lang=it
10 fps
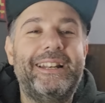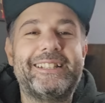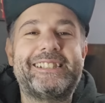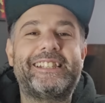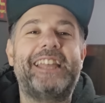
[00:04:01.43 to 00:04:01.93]
un bel
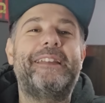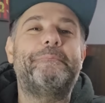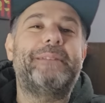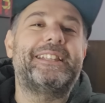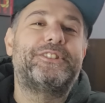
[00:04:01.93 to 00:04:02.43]

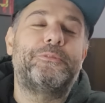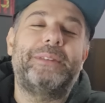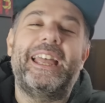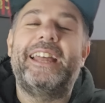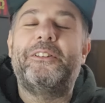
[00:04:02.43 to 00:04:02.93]
6,5
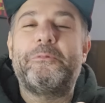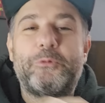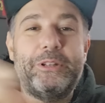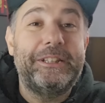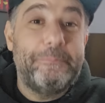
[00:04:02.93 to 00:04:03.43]
pieno,
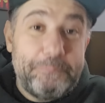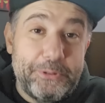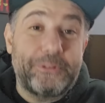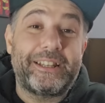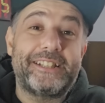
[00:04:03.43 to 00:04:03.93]
quindi
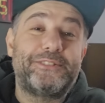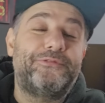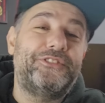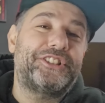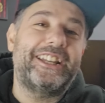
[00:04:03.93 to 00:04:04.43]
più che
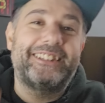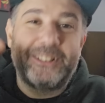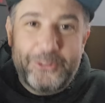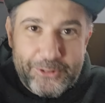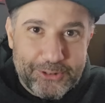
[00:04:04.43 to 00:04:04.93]

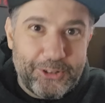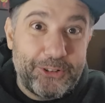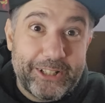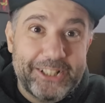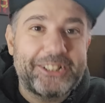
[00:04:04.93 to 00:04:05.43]
sufficiente, non
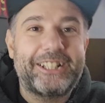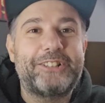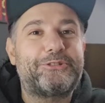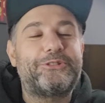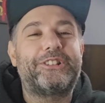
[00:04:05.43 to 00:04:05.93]
solo riesce a
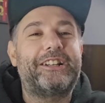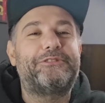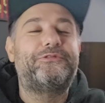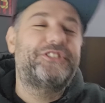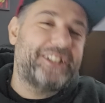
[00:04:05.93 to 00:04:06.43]
raggiungere
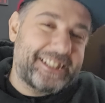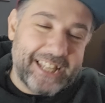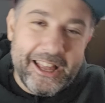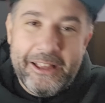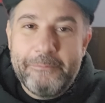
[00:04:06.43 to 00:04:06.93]
la
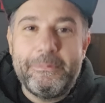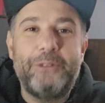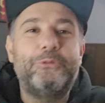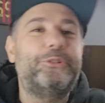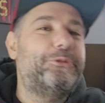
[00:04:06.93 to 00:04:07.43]
sufficienza,
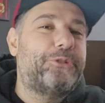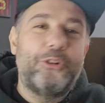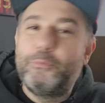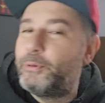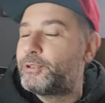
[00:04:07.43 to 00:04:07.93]
ma lui in un
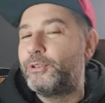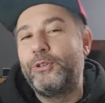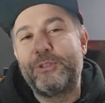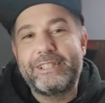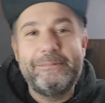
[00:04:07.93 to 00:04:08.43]
colpo
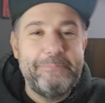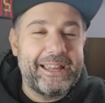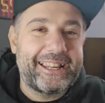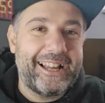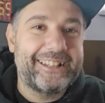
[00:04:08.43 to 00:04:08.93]
solo si
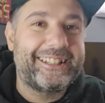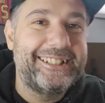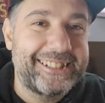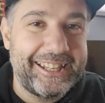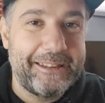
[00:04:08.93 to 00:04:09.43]
becca anche
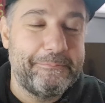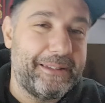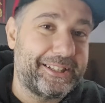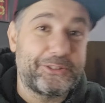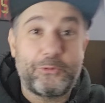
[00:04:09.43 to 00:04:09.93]
il
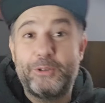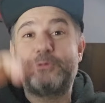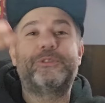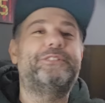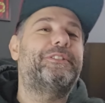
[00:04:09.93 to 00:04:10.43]
6,5.
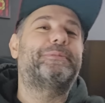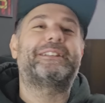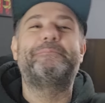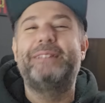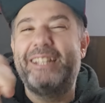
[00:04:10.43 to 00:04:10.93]
Qualcuno di voi
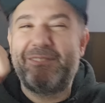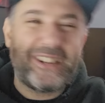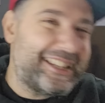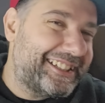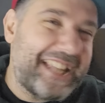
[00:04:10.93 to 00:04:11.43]
potrebbe dire,
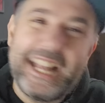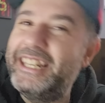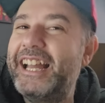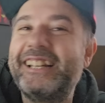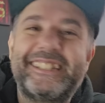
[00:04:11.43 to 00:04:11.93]
Fred,
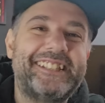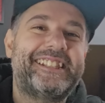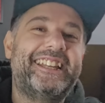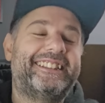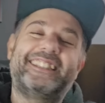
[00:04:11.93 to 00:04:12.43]
dagli anche
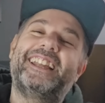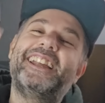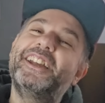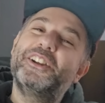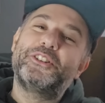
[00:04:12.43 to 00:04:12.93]

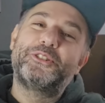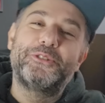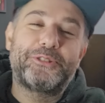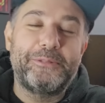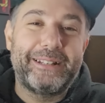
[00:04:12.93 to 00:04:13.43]
7,
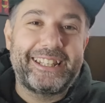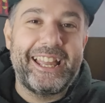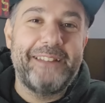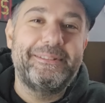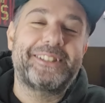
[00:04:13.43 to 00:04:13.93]
giusto
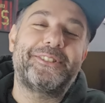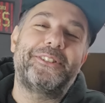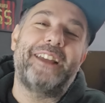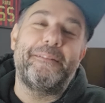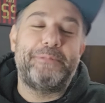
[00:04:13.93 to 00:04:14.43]
perché Emerson
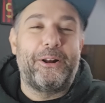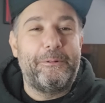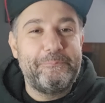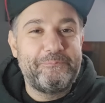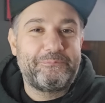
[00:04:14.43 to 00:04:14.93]
Royal,
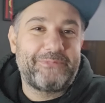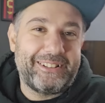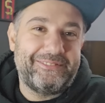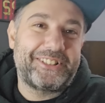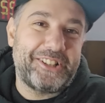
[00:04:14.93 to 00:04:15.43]
però
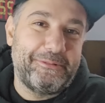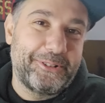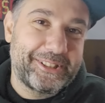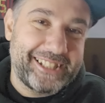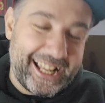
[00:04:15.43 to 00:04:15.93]

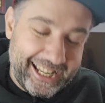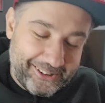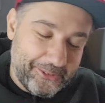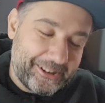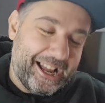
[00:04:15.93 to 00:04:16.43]
facciamolo
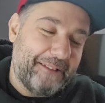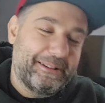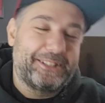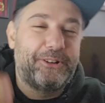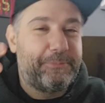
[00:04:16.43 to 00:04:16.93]
stare con
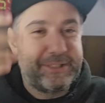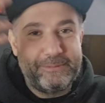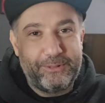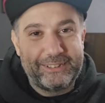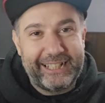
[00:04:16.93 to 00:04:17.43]
calma, che sennò poi
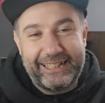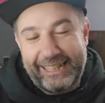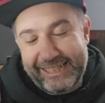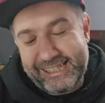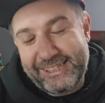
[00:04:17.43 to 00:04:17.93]
si monta la
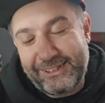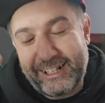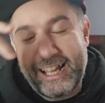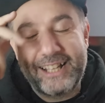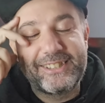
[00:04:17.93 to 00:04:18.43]
testa sto
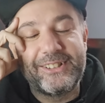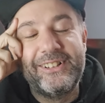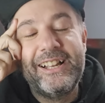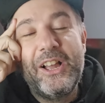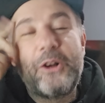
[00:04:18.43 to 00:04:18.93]

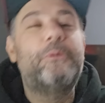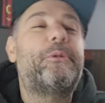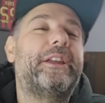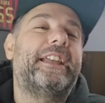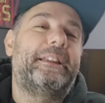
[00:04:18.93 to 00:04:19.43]
ragazzo.
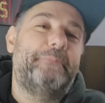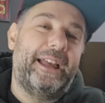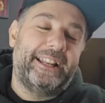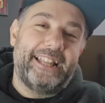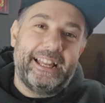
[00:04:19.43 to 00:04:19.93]
Comunque ieri
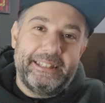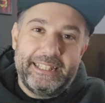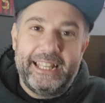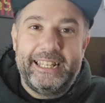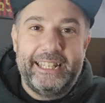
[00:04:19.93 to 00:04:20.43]
bene, dai,
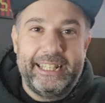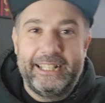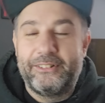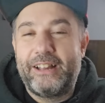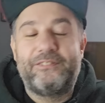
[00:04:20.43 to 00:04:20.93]

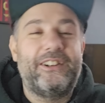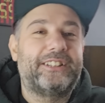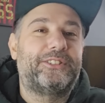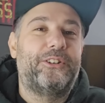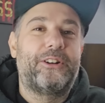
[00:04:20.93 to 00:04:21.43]
ieri non ha
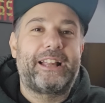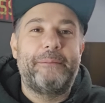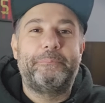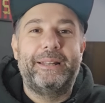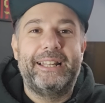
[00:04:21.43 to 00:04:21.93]
fatto
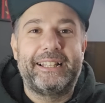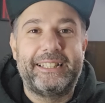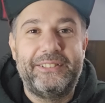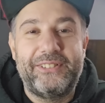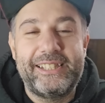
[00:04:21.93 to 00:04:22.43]

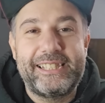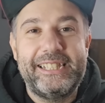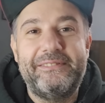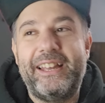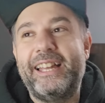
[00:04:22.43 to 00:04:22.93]
cappellate
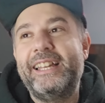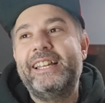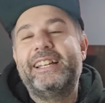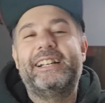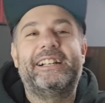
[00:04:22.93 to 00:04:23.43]
difensive,
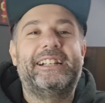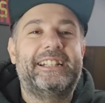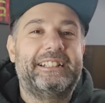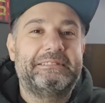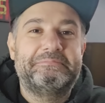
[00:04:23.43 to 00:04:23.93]

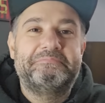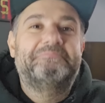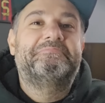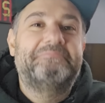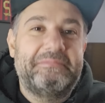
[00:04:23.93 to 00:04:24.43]

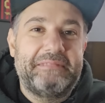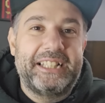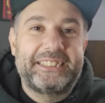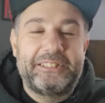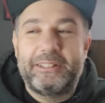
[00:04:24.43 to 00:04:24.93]
ehm,
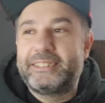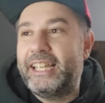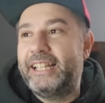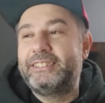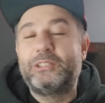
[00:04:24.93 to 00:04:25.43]
è stato
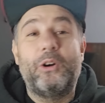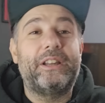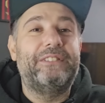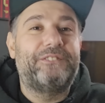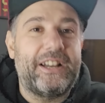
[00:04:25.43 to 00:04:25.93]

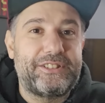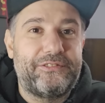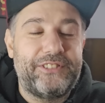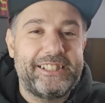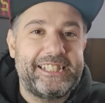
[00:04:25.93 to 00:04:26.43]
attento, in fase
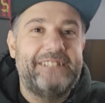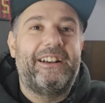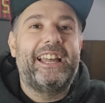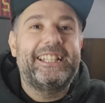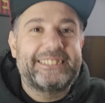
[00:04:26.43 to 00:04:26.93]

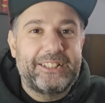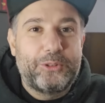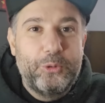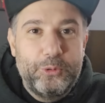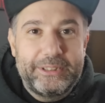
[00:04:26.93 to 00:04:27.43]
offensiva è
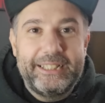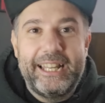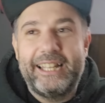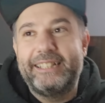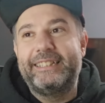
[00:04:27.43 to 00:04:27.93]
stato
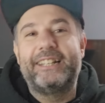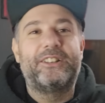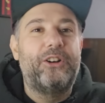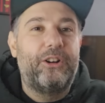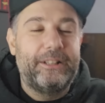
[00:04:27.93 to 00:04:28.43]
utile,
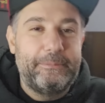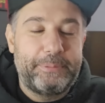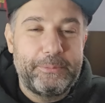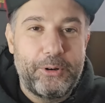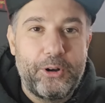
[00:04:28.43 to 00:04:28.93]
nel gol, nel
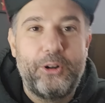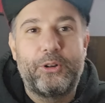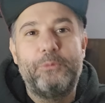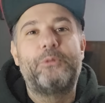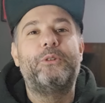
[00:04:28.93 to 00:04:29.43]
primo
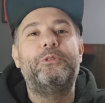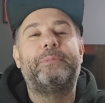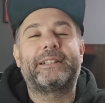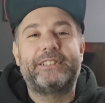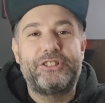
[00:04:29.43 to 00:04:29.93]
gol comunque lui
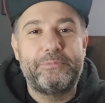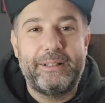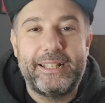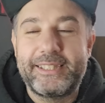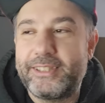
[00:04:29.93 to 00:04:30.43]

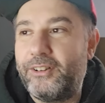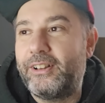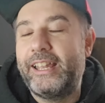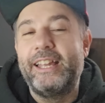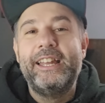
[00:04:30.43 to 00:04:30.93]
partecipa
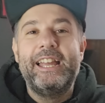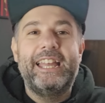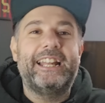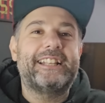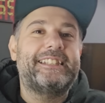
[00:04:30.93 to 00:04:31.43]
all'azione,
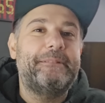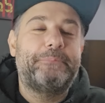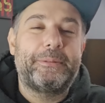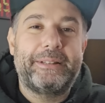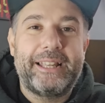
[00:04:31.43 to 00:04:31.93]
era
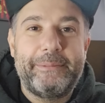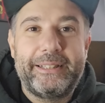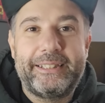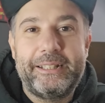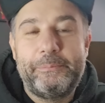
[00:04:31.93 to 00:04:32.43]
sempre
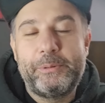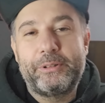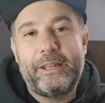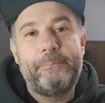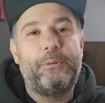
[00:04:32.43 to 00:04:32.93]
praticamente nel
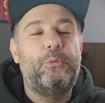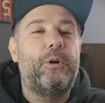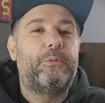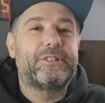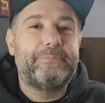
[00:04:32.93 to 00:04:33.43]
primo tempo
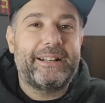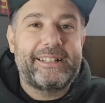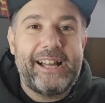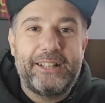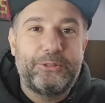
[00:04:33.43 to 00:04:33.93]
l'uomo
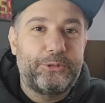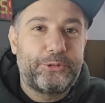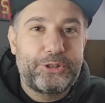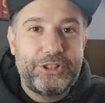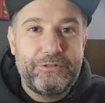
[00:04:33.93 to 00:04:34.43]
smarcato, non
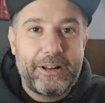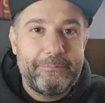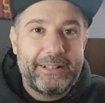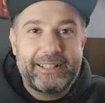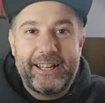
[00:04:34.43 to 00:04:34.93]
riuscivano a
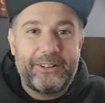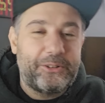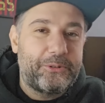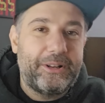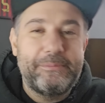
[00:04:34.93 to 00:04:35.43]

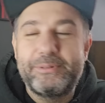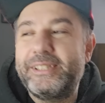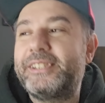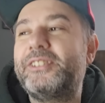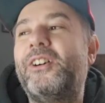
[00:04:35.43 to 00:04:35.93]
marcarlo in quella
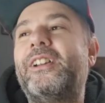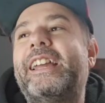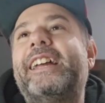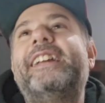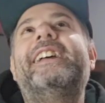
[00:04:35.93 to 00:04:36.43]

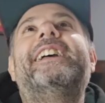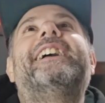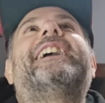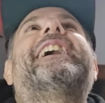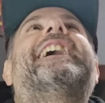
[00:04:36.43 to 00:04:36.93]
posizione.
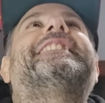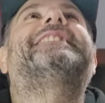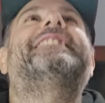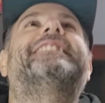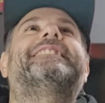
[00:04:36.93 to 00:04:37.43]

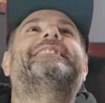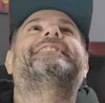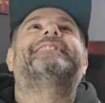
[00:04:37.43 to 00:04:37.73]
Ragazzi,